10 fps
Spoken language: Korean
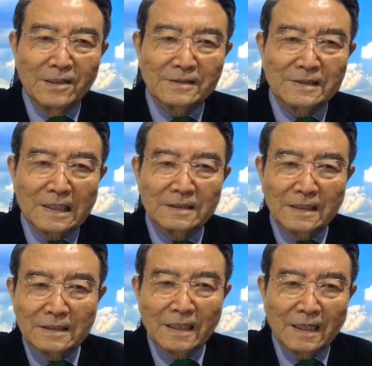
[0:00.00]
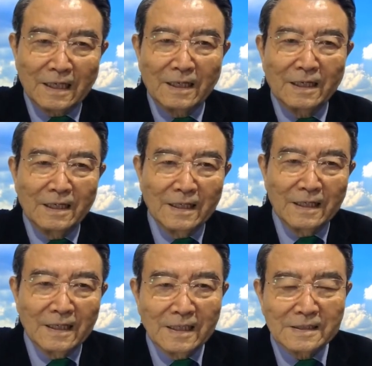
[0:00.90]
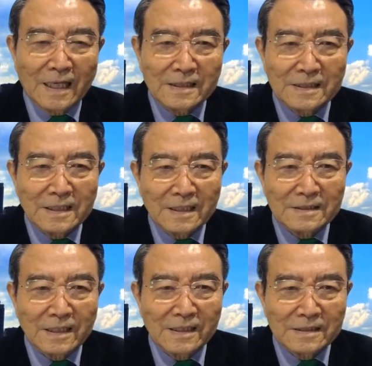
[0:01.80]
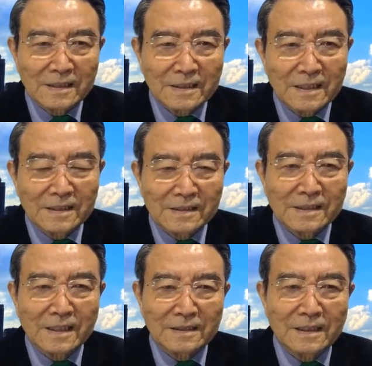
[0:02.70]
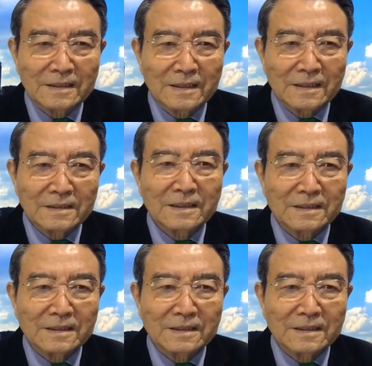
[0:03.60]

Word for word: 열차를 갔다가 3시간, 3시간인가 4시간을 갔다가 늦게